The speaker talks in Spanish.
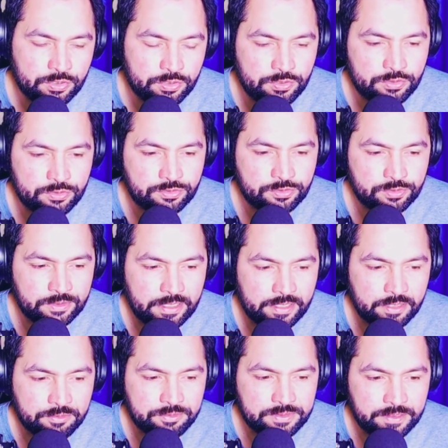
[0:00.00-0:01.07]
mm, son las
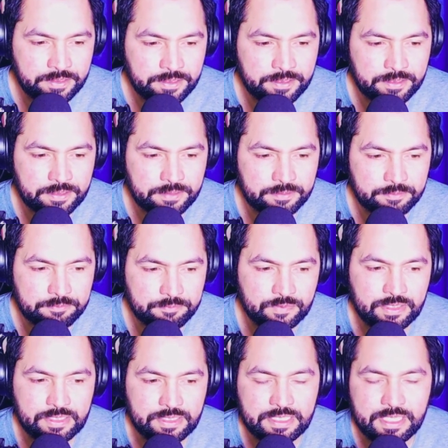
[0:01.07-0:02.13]
causas,
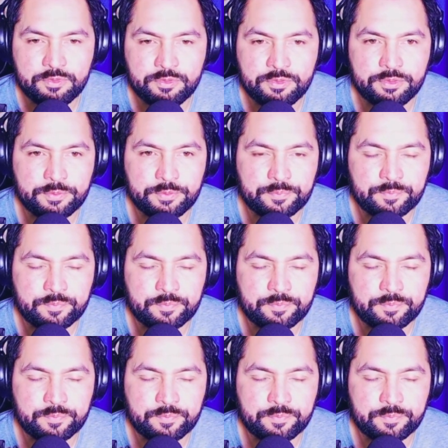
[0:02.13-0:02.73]
digamos,